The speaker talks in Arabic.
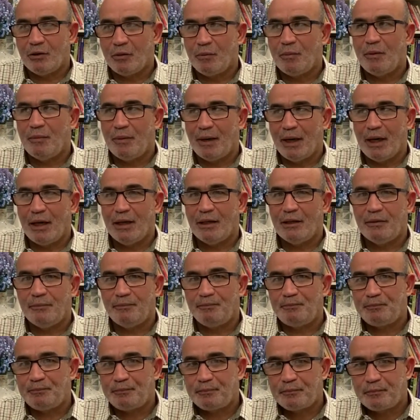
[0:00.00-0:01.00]
ربما غد
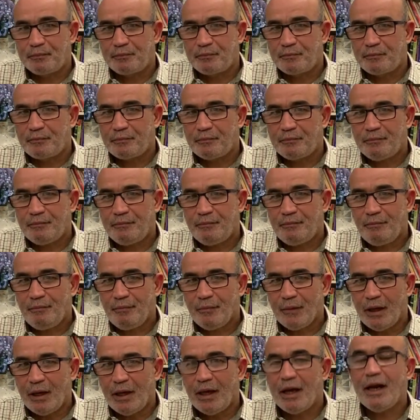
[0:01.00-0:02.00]

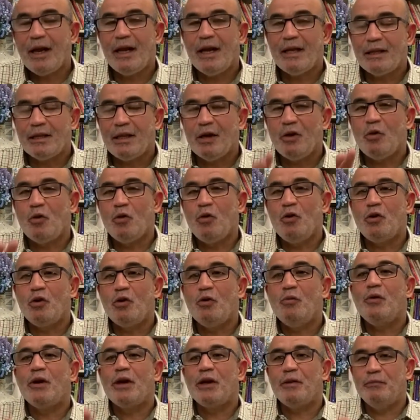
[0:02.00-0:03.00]
راح حتى نقول
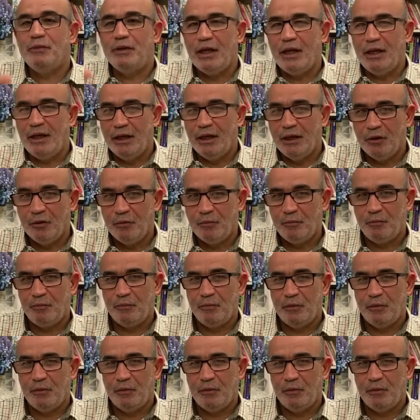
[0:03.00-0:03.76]
لكم وراهم مدينهم